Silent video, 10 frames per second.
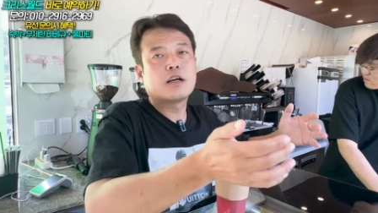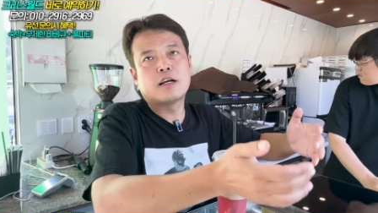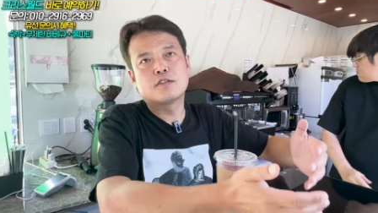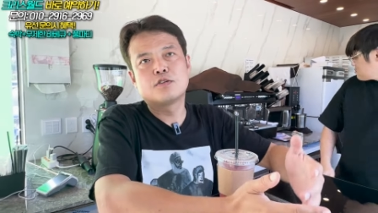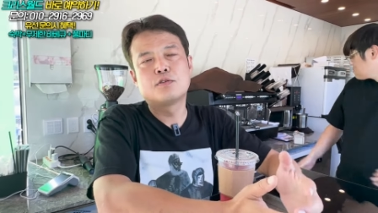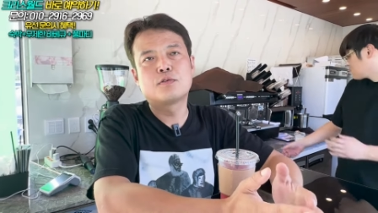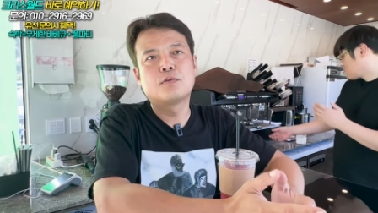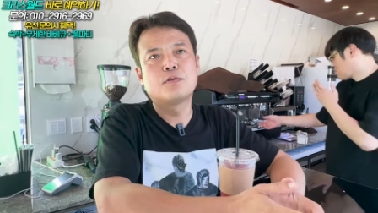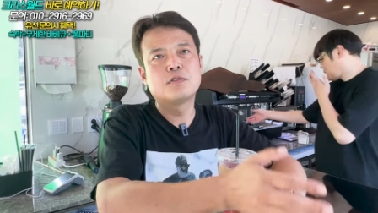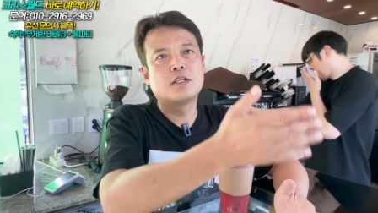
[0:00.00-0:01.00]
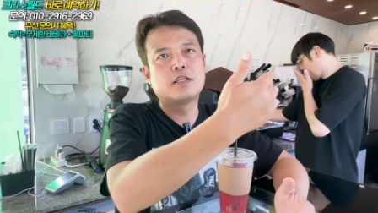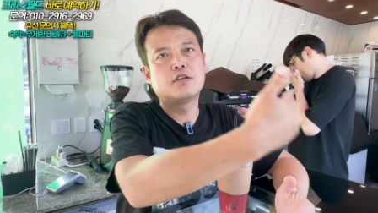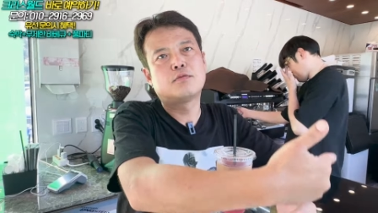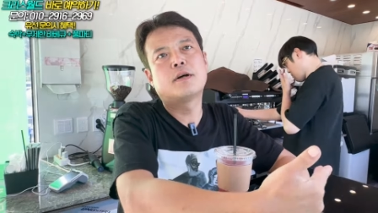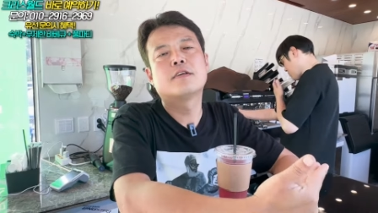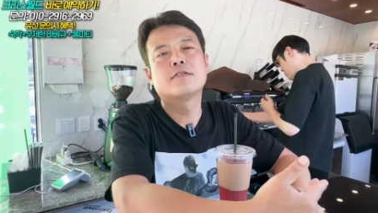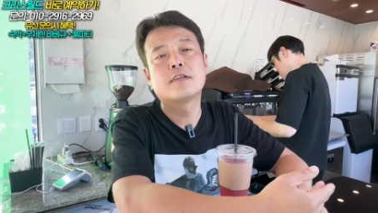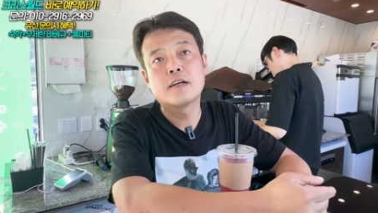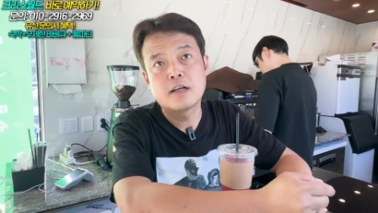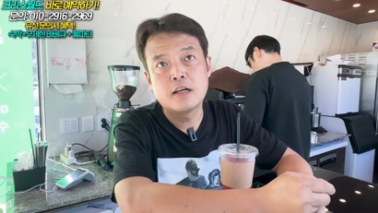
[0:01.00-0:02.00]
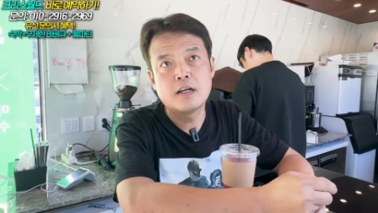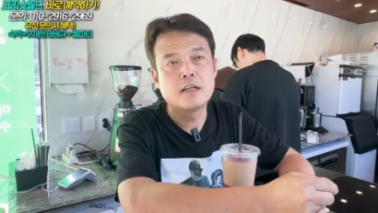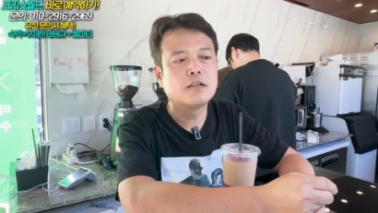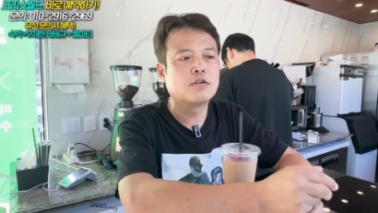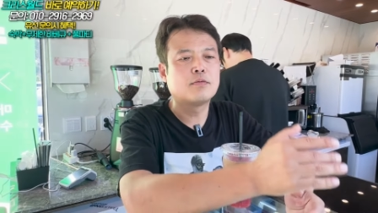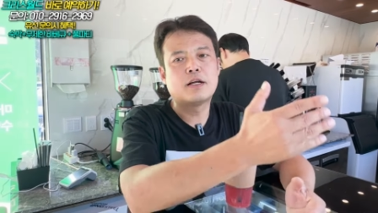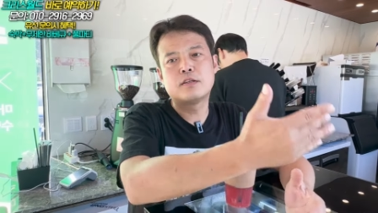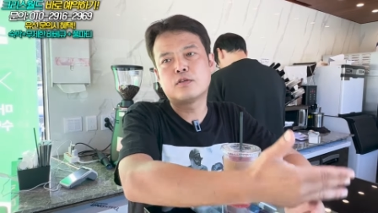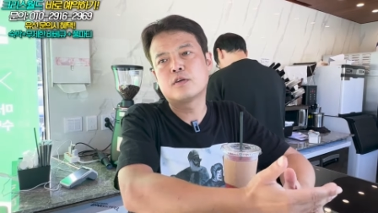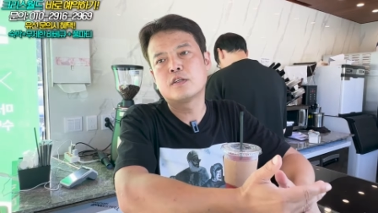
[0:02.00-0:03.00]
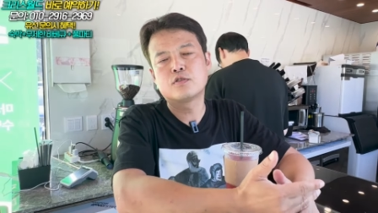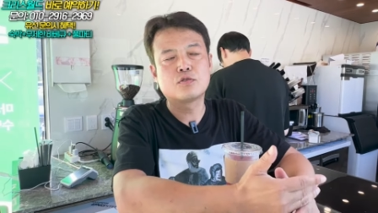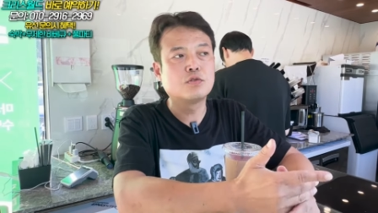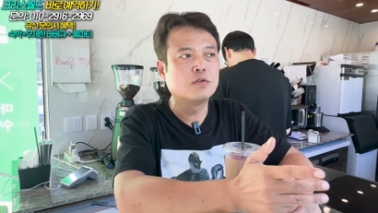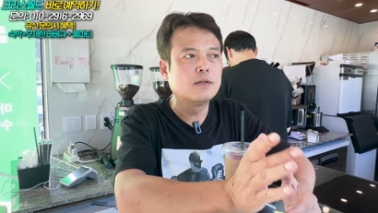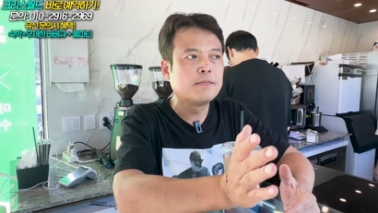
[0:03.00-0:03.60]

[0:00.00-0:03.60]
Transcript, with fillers: 갖춰놓고 제대로 바리스타가 이런 거 만들어 가지고